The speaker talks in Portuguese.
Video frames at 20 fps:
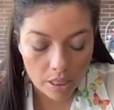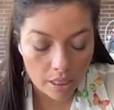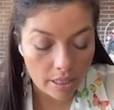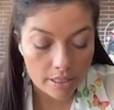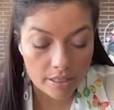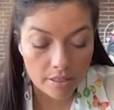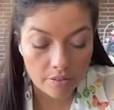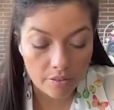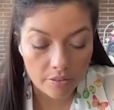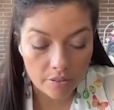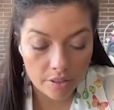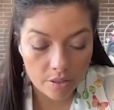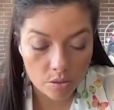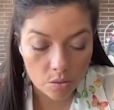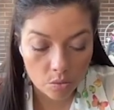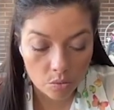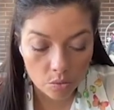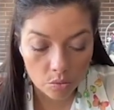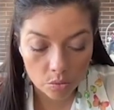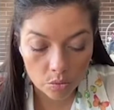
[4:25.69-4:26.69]
aliás, ela vai ficar
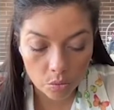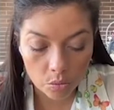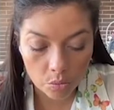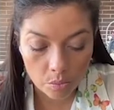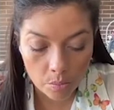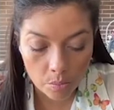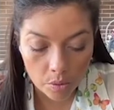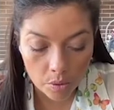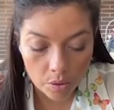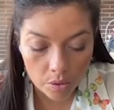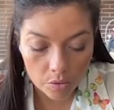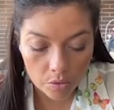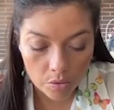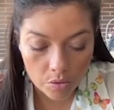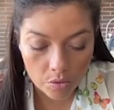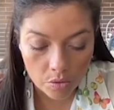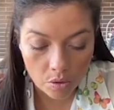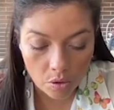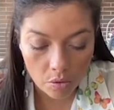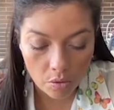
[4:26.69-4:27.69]
escuro do pôr do
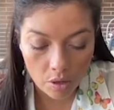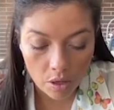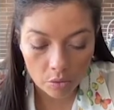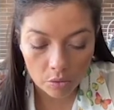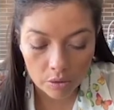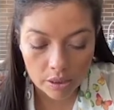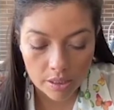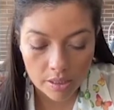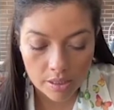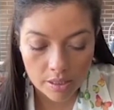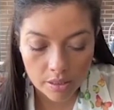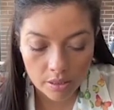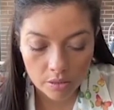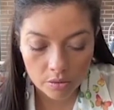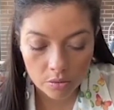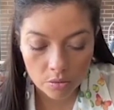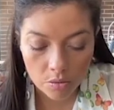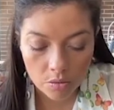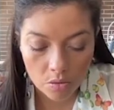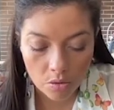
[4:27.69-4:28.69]
sol ao
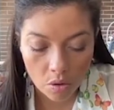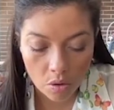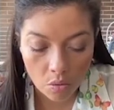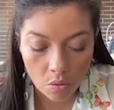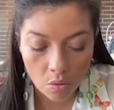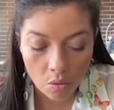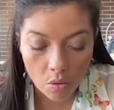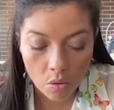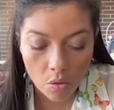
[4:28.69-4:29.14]
nascer do sol.